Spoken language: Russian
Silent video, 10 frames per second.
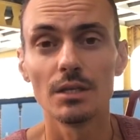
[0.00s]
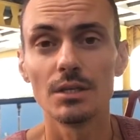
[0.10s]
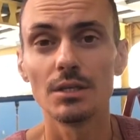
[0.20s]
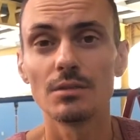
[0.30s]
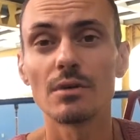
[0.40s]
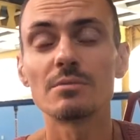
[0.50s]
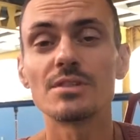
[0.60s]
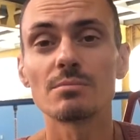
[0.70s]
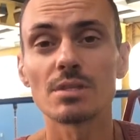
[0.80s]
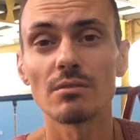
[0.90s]
И вам
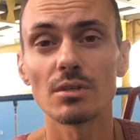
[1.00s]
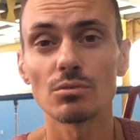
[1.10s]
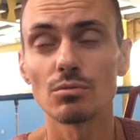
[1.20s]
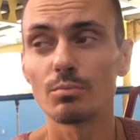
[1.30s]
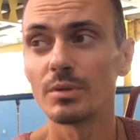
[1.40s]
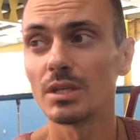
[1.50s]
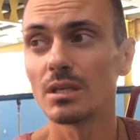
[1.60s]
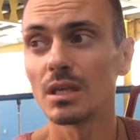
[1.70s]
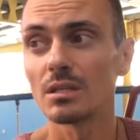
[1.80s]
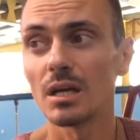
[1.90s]
всем советую при
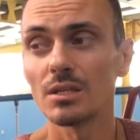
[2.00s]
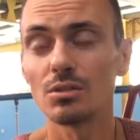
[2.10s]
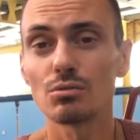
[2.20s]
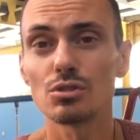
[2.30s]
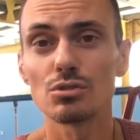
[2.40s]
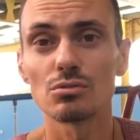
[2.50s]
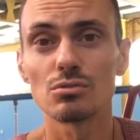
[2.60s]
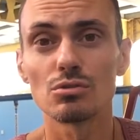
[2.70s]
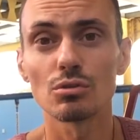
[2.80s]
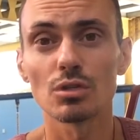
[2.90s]
голодании очень
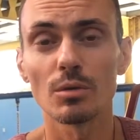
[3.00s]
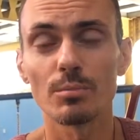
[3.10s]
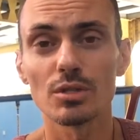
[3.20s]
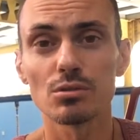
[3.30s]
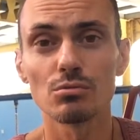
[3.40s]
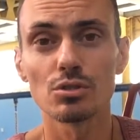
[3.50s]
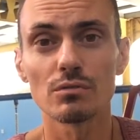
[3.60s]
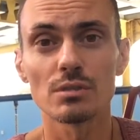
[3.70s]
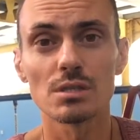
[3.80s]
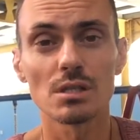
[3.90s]
четко
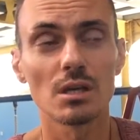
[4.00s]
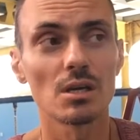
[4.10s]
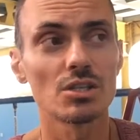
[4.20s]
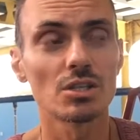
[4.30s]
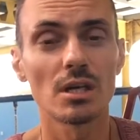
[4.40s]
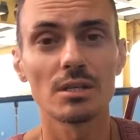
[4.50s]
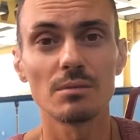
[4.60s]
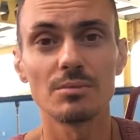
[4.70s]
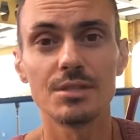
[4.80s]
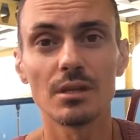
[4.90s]
прислушиваться к
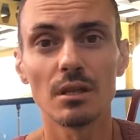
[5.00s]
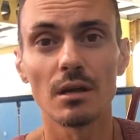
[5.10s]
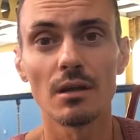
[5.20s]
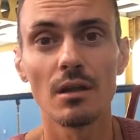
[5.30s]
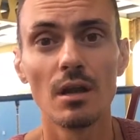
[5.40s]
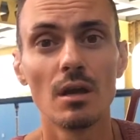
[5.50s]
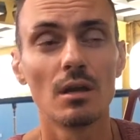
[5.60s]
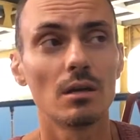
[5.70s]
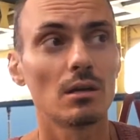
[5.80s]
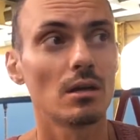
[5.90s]
желаниям тела,
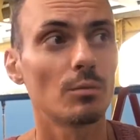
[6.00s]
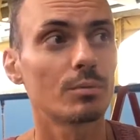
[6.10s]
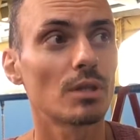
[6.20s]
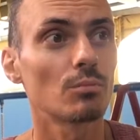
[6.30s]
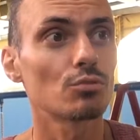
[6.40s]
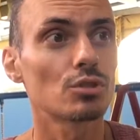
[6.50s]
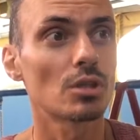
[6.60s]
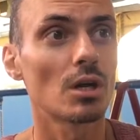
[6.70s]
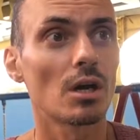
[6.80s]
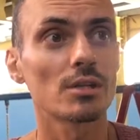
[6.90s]
а, потому
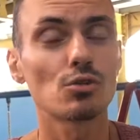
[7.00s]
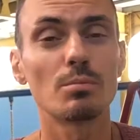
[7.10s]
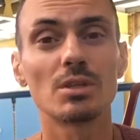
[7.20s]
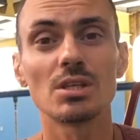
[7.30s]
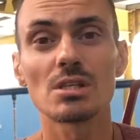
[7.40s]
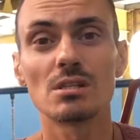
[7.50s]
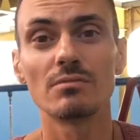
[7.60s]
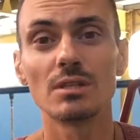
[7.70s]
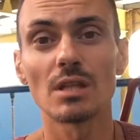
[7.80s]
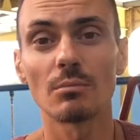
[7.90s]
что, особенно
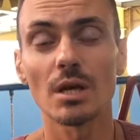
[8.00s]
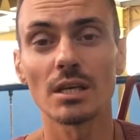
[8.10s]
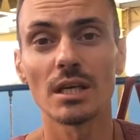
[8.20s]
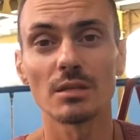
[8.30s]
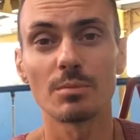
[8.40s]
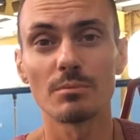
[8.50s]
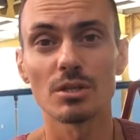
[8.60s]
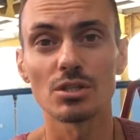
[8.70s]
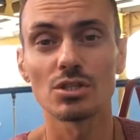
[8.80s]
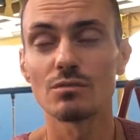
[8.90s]
если вы там, как я,
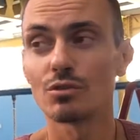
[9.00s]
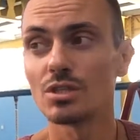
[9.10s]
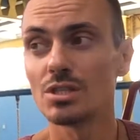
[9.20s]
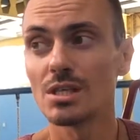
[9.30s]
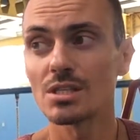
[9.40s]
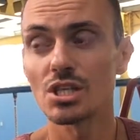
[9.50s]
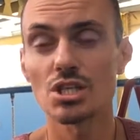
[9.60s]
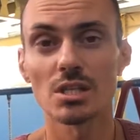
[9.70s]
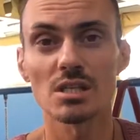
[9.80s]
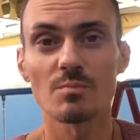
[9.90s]
например, на четвертый день
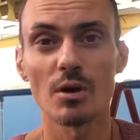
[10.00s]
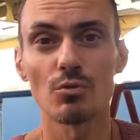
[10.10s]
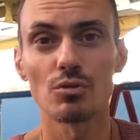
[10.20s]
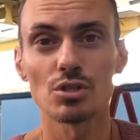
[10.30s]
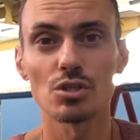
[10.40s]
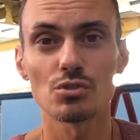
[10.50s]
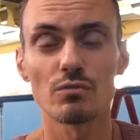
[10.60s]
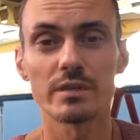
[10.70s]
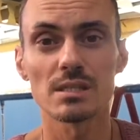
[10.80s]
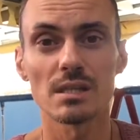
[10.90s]
совершенно спокойно сижу в